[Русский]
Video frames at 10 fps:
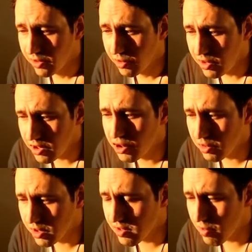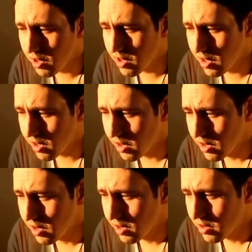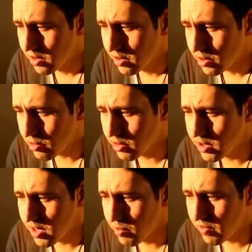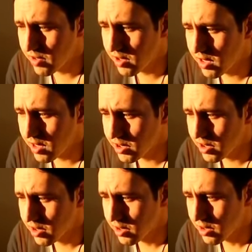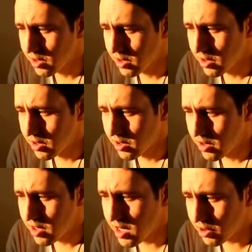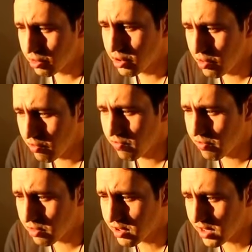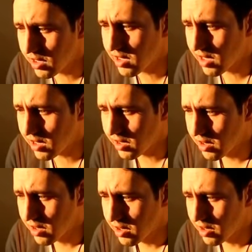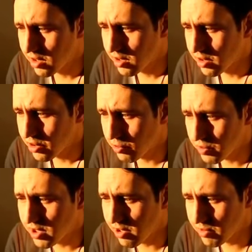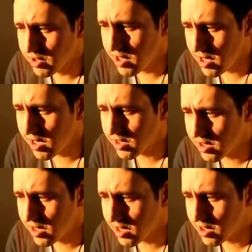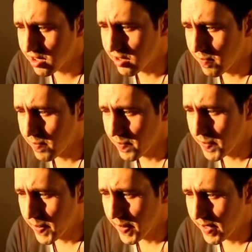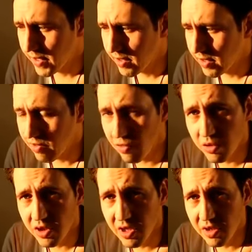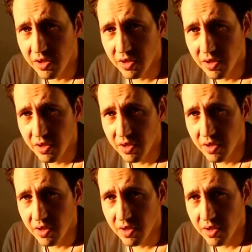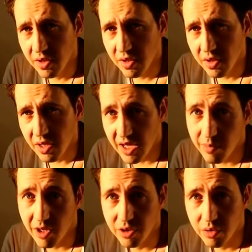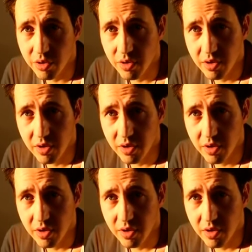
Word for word: Но дед что-то замолкал. Шел за добавкой каши, и кашу снова в рот толкал, чтоб стал быстрее, старше. Его уж нет, а я большой.